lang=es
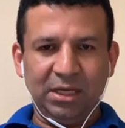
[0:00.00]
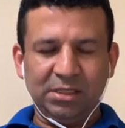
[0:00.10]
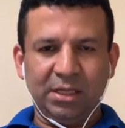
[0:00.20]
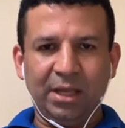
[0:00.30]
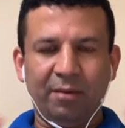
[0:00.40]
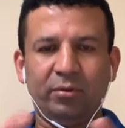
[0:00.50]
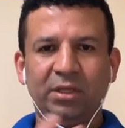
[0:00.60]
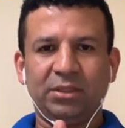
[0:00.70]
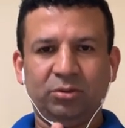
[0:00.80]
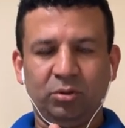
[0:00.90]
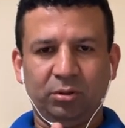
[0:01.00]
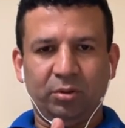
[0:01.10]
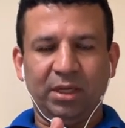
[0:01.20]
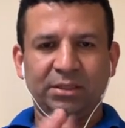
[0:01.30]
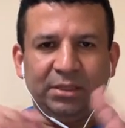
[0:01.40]
es el diablo de astuto
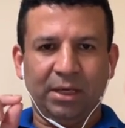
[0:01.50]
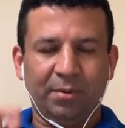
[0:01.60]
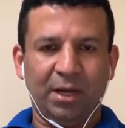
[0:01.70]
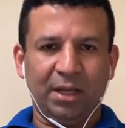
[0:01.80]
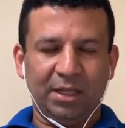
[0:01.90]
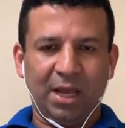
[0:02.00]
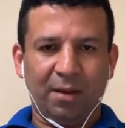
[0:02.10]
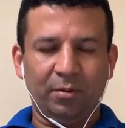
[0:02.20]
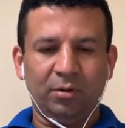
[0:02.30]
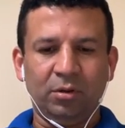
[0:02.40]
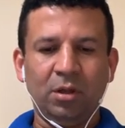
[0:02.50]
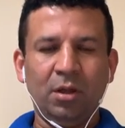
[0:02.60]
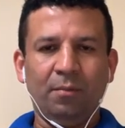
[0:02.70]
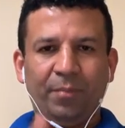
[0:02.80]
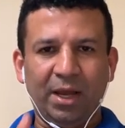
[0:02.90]
y así trabaja el diablo
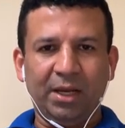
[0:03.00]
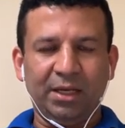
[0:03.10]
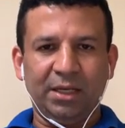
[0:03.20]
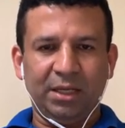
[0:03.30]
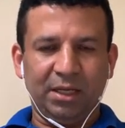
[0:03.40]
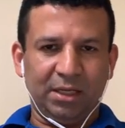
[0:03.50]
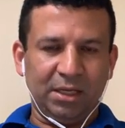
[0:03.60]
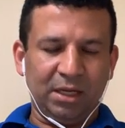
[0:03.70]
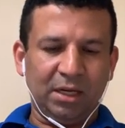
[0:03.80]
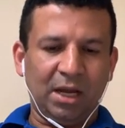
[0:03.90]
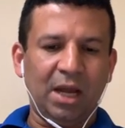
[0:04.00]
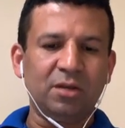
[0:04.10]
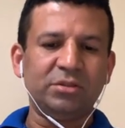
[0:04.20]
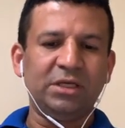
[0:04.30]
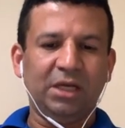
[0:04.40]
para querer engañar a
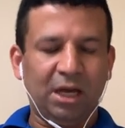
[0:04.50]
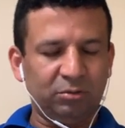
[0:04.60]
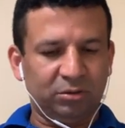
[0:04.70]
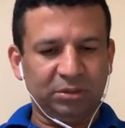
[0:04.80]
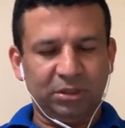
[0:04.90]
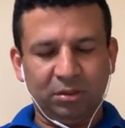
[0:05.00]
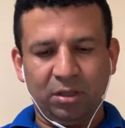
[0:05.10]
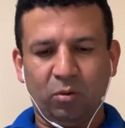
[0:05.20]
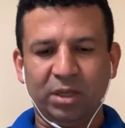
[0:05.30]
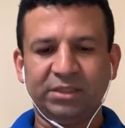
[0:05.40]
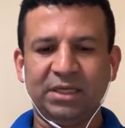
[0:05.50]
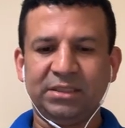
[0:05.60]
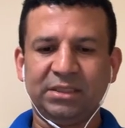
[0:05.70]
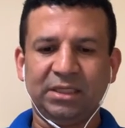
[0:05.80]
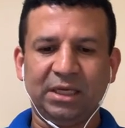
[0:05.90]
los incautos. Entonces Juan
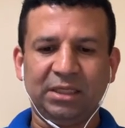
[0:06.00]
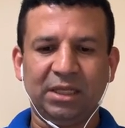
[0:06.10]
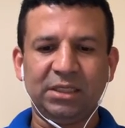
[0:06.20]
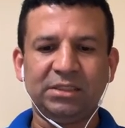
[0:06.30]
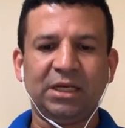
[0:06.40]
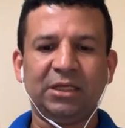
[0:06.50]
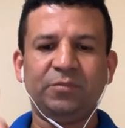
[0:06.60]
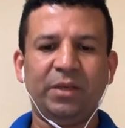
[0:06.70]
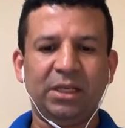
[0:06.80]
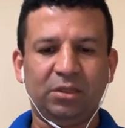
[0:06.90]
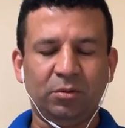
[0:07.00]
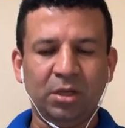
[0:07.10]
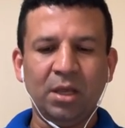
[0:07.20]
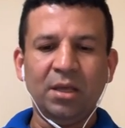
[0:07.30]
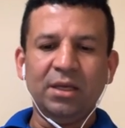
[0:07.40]
6:63 dice, el espíritu
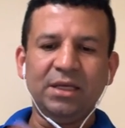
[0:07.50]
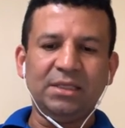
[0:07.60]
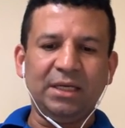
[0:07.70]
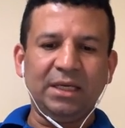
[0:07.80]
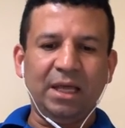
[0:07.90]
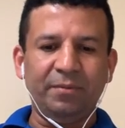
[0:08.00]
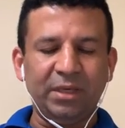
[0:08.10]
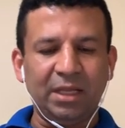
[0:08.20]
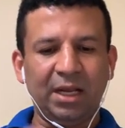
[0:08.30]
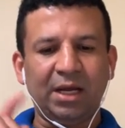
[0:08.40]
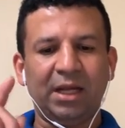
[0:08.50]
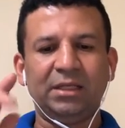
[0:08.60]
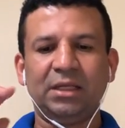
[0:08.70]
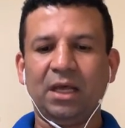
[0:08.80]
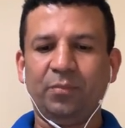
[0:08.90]
es el que da vida, la carne
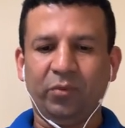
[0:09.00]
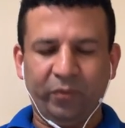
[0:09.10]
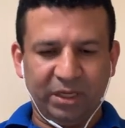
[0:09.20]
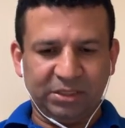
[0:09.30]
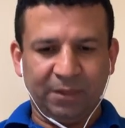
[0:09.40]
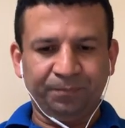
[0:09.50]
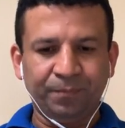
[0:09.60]
nada aprovecha.